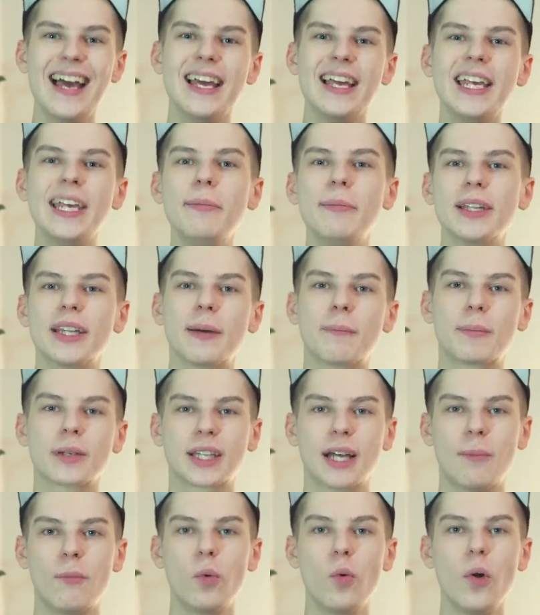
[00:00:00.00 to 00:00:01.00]
именно
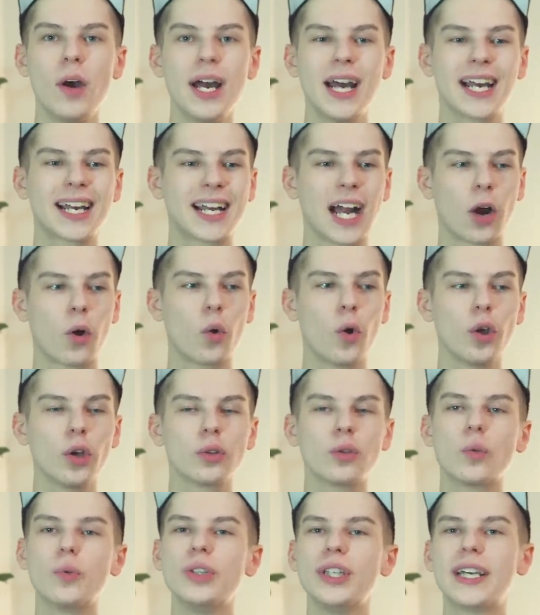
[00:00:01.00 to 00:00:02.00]
потому, какой
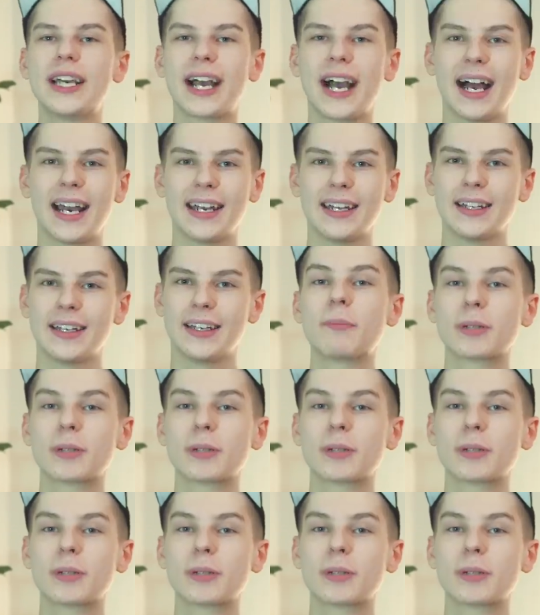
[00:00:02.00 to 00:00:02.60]
он уникальный,